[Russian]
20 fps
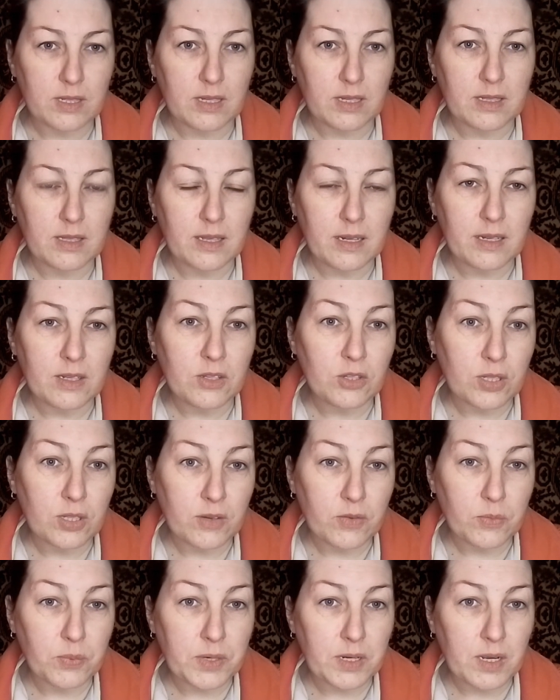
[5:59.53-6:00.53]
это
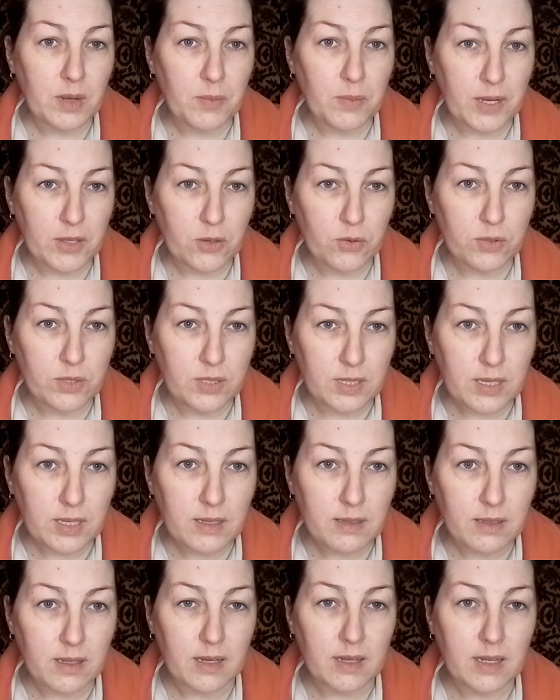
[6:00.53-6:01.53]
лично, во-первых, мое
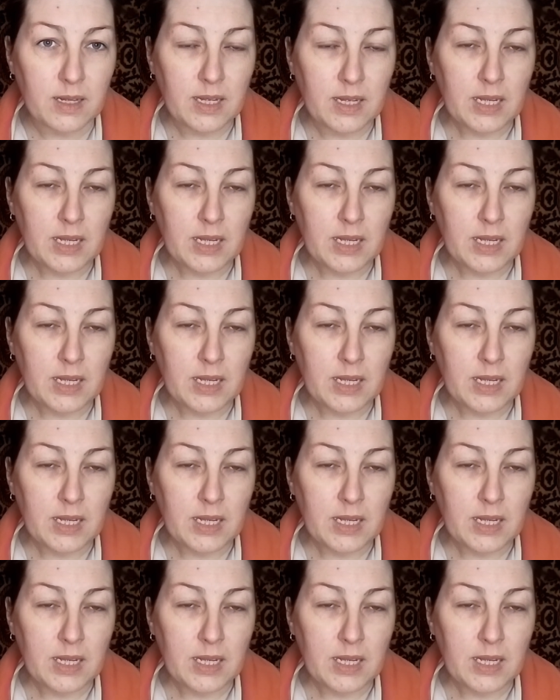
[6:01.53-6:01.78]
дело,